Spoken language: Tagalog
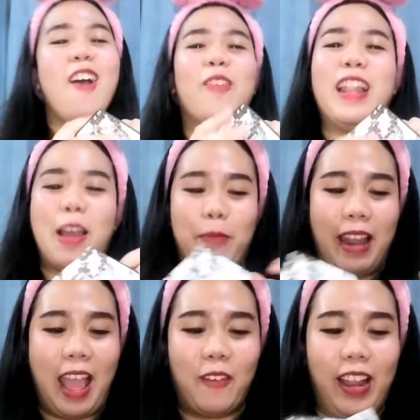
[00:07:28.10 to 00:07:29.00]
Wala,
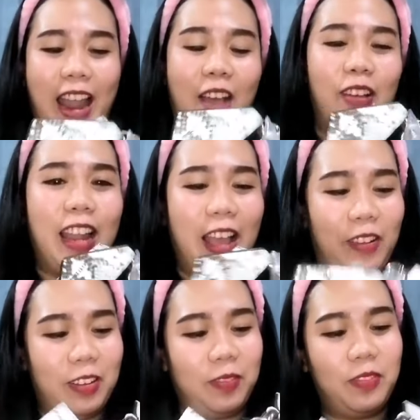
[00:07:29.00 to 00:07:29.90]
wala, wala, wala.
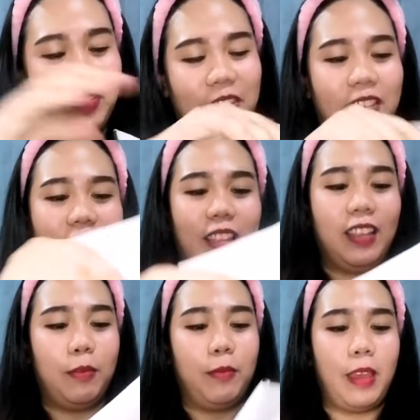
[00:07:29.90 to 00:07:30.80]

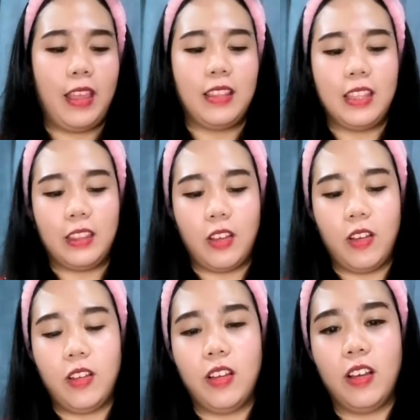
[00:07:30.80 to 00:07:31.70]
Ayan dito.
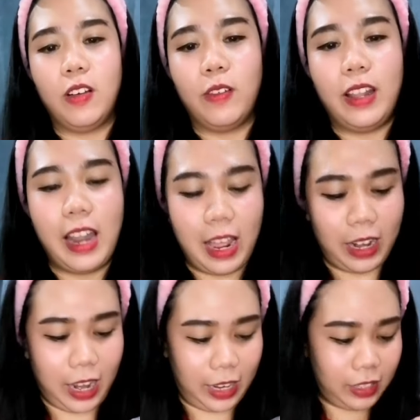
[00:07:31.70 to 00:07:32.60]
O, oh, wala
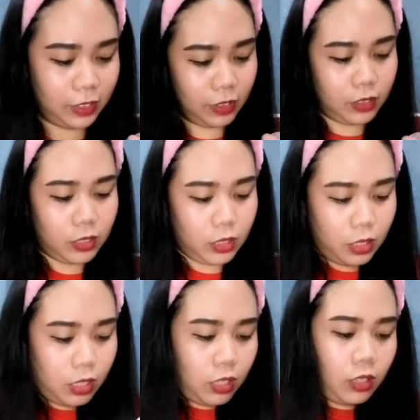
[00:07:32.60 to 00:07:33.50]
rin
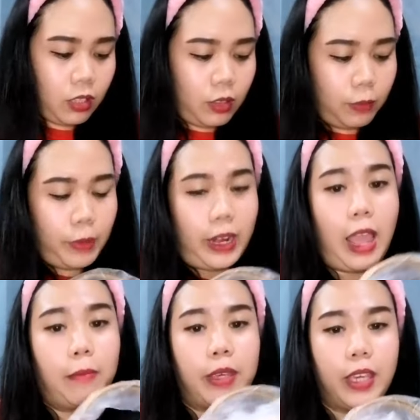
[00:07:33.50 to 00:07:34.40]

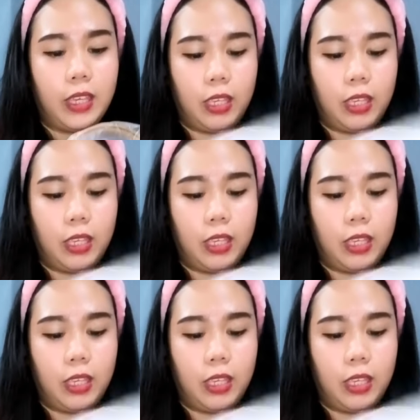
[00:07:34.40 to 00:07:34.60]
maraming